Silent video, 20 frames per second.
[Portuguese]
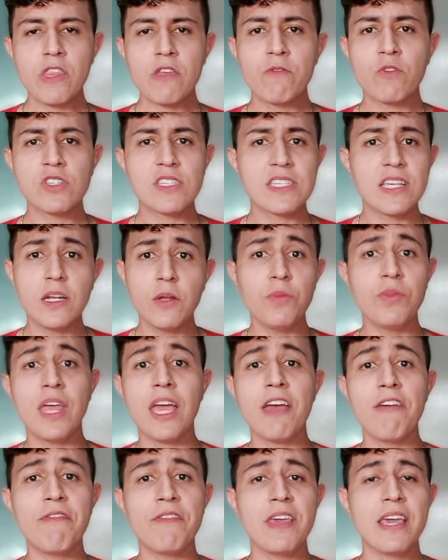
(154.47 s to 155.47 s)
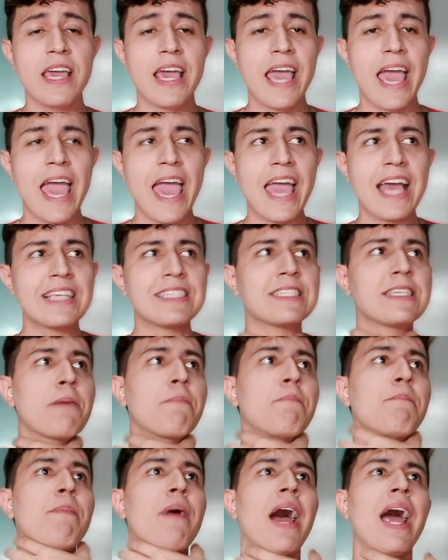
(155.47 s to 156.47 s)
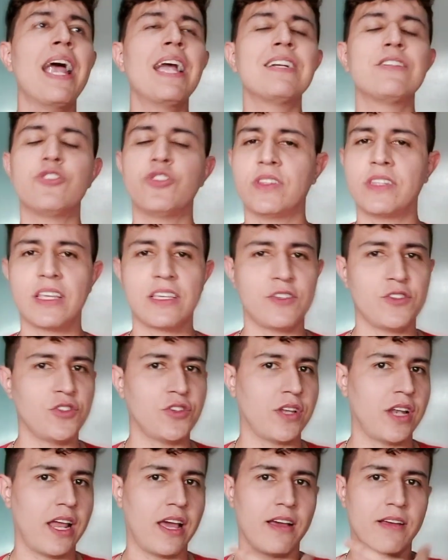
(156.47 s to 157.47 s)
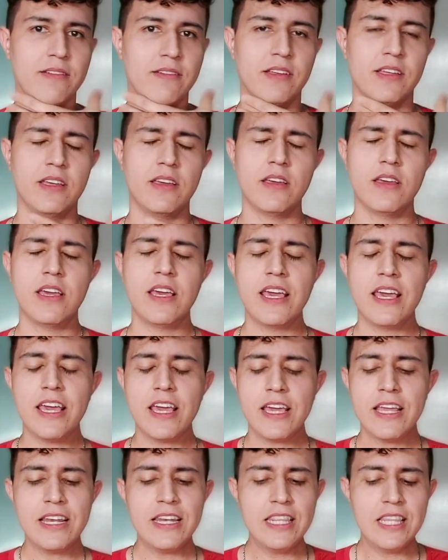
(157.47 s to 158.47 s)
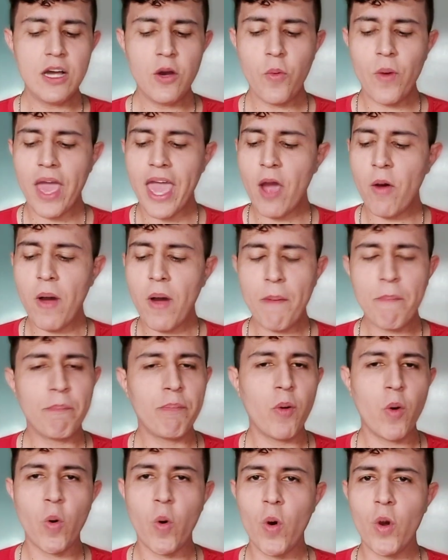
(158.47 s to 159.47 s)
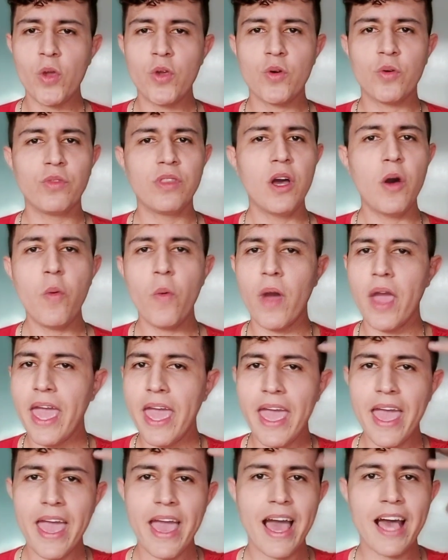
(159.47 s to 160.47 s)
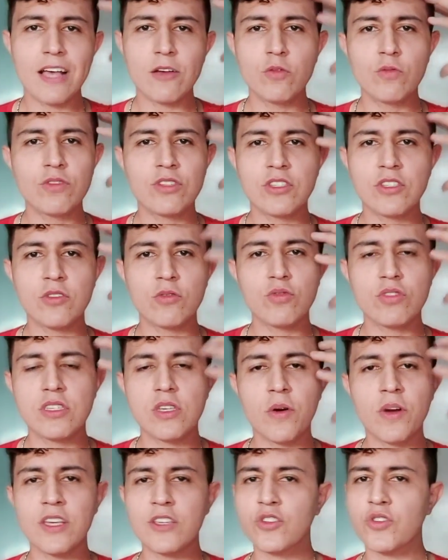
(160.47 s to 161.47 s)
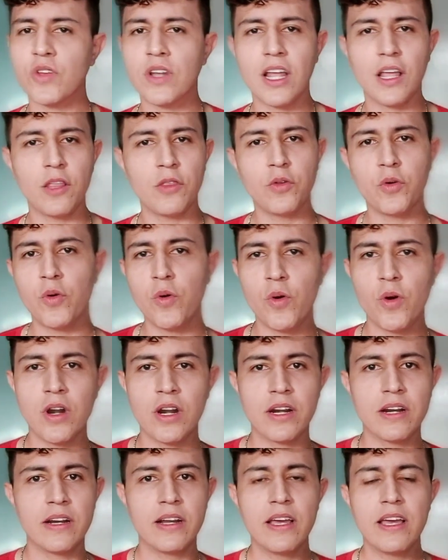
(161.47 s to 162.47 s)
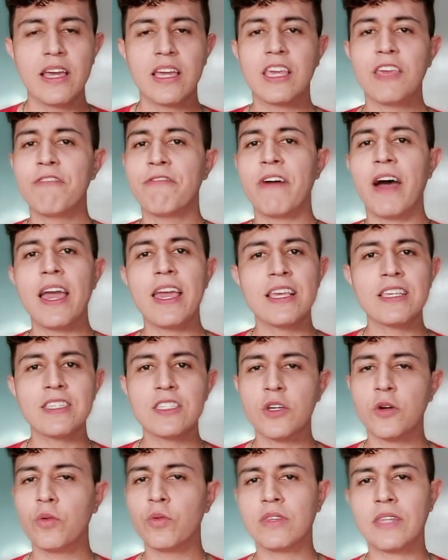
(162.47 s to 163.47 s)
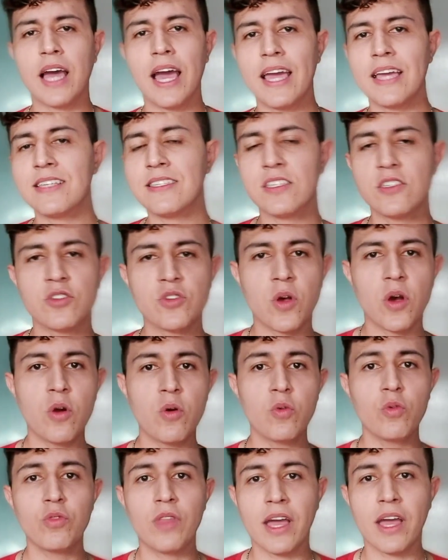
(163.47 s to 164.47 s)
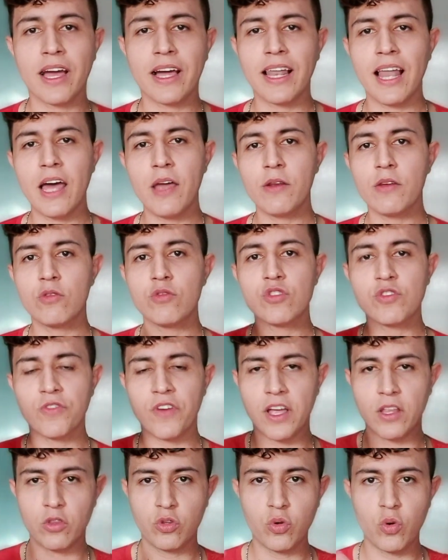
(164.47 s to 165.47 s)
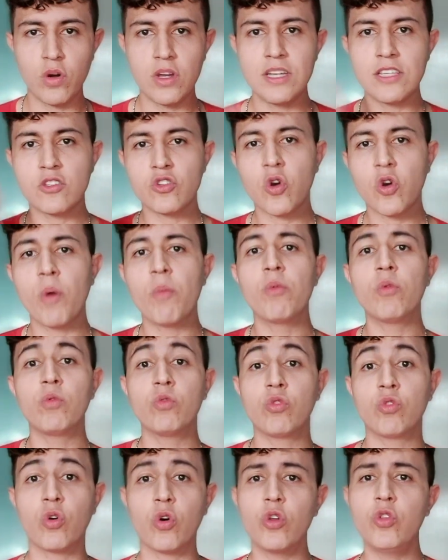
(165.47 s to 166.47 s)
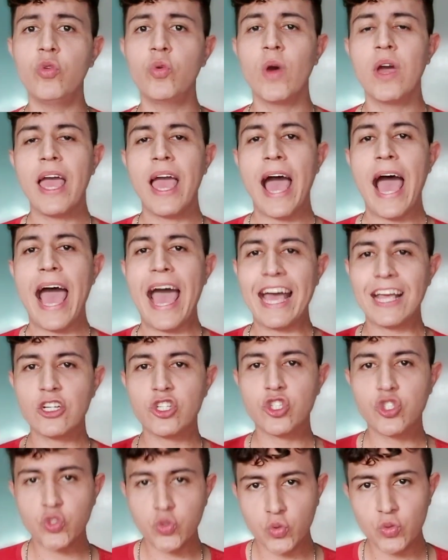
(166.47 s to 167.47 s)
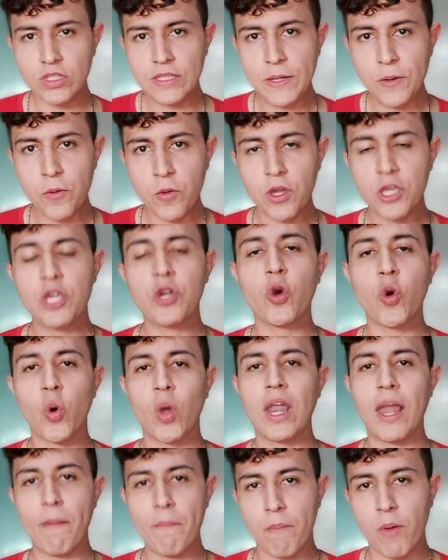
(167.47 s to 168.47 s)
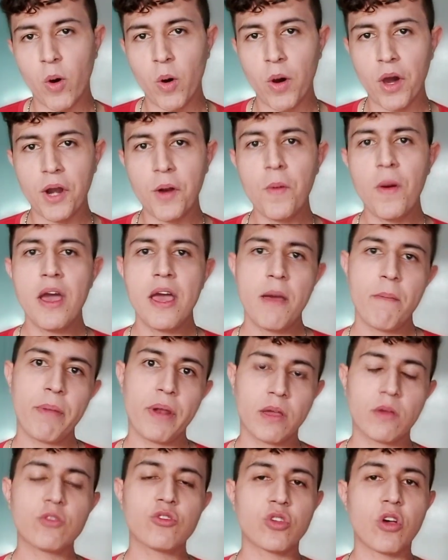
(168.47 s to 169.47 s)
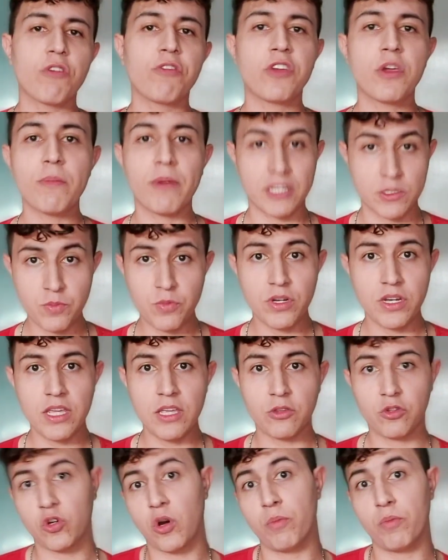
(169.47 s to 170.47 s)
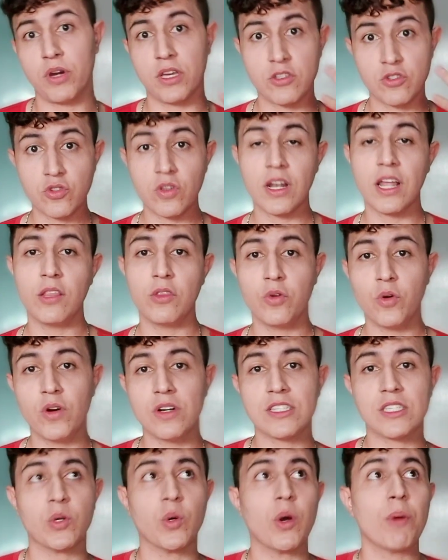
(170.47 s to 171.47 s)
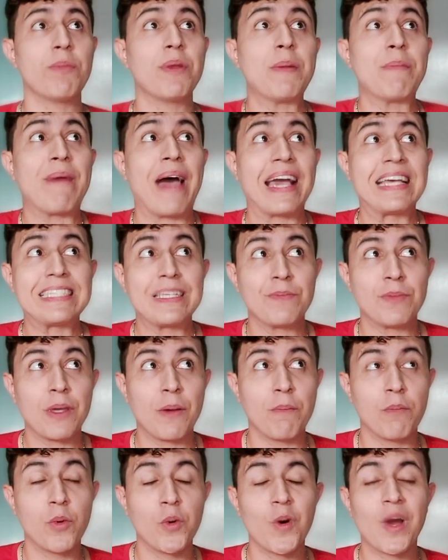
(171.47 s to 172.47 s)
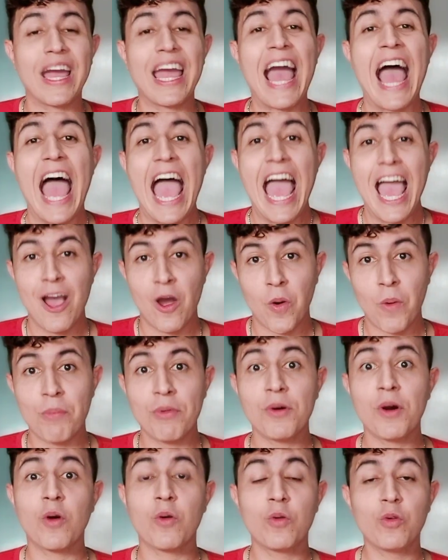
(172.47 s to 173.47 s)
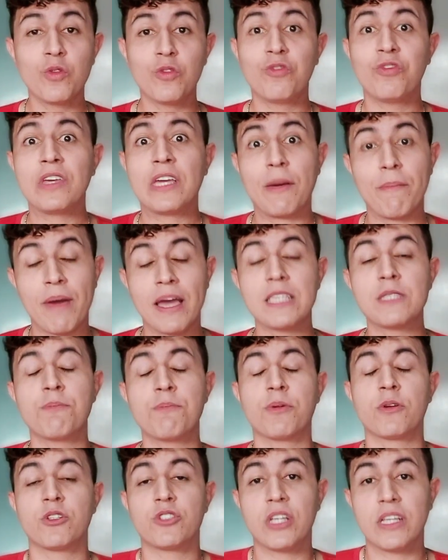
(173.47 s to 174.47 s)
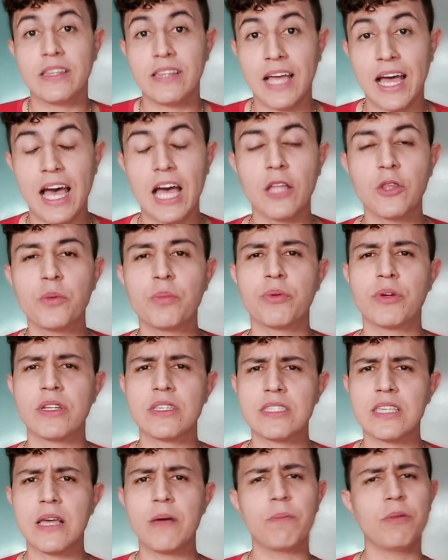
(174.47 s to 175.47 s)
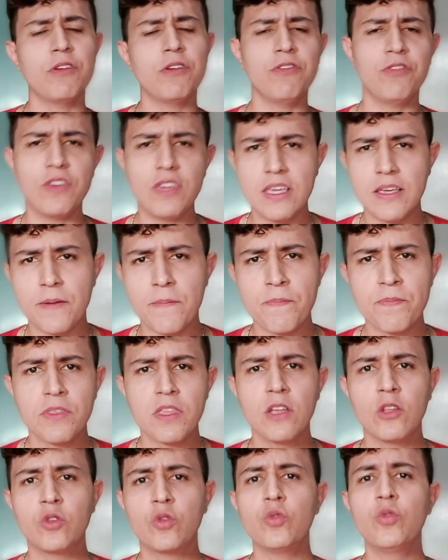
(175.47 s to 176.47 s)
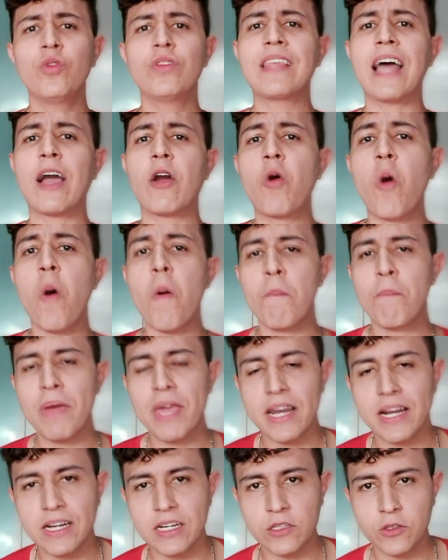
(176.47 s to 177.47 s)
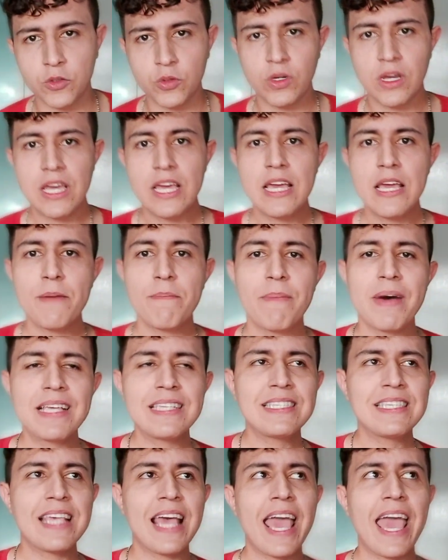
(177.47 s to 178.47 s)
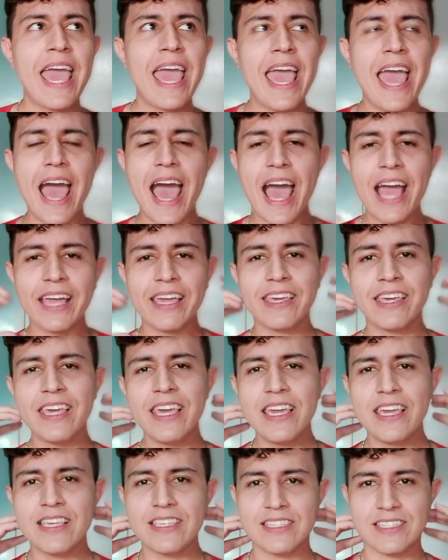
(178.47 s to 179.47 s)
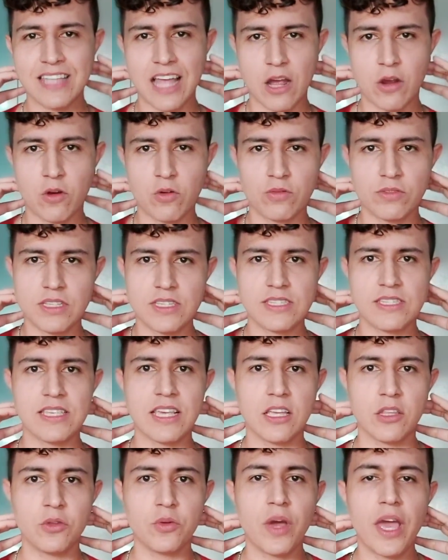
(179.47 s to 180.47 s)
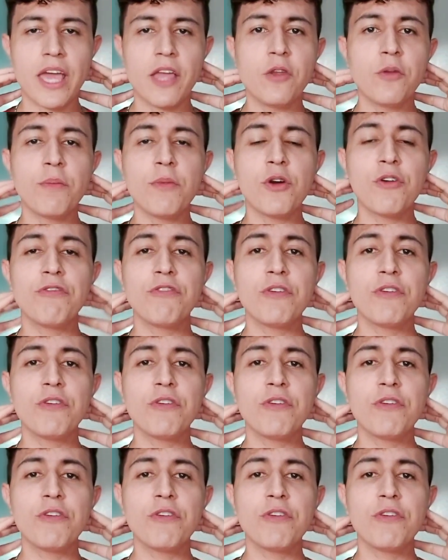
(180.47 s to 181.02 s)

você não deve essa parte tensionar. Não é o apoio, não é o, o seu ressonador que vai executar esse som agudo. É claro que os fatores, como um todo, ajudam e colaboram para que o som fique mais bonito, como o ressonador. Se eu abrir mais a minha boca, o meu agudo fica mais projetado, por exemplo. Enfim, tudo está cooperando. Mas é aqui que está acontecendo, é no meu